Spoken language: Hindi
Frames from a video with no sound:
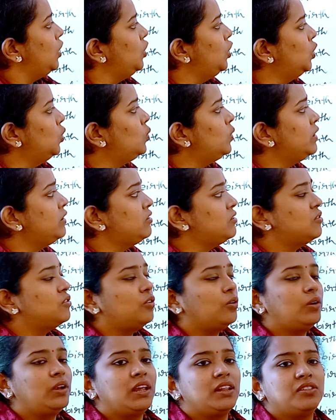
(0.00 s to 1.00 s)

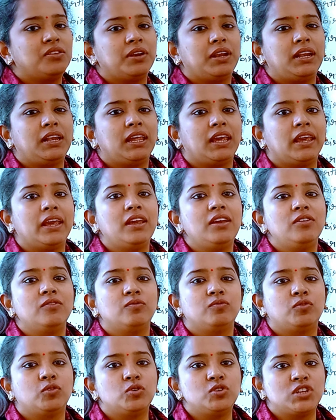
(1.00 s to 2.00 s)
लोएस्ट जो डेथ रेट है
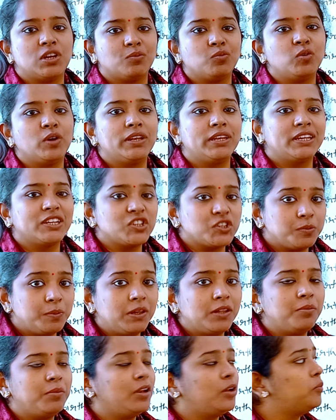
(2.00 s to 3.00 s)
वो जम्मू एंड
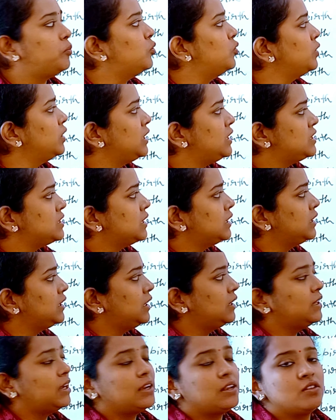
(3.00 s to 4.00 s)
कश्मीर में रिपोर्ट की
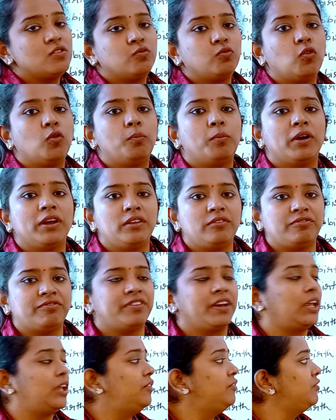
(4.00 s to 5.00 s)
जाती है दैट इज़
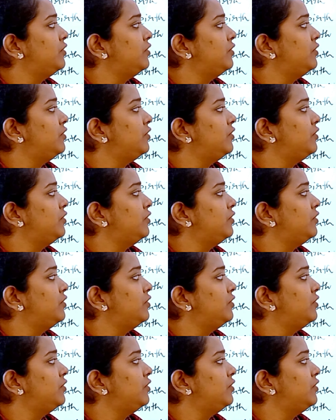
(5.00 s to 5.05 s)
4.5